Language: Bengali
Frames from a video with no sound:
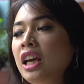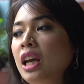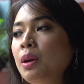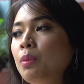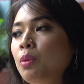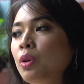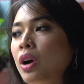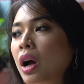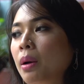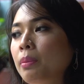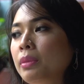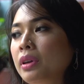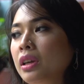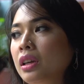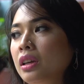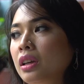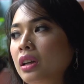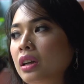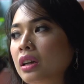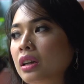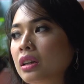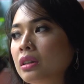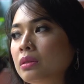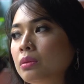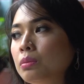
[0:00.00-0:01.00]
এবং আমি
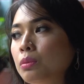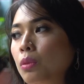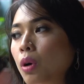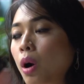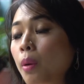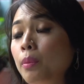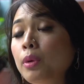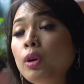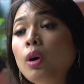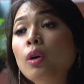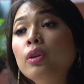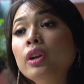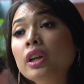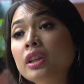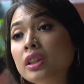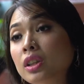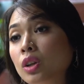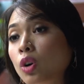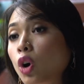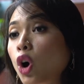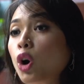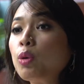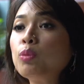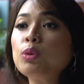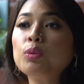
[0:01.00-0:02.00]
আমি অনেকটা
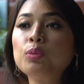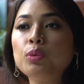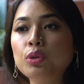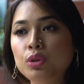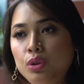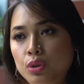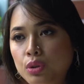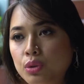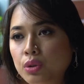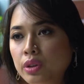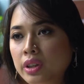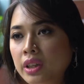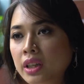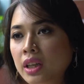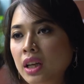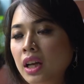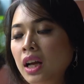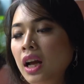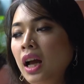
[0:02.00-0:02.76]
গর্ববোধ করি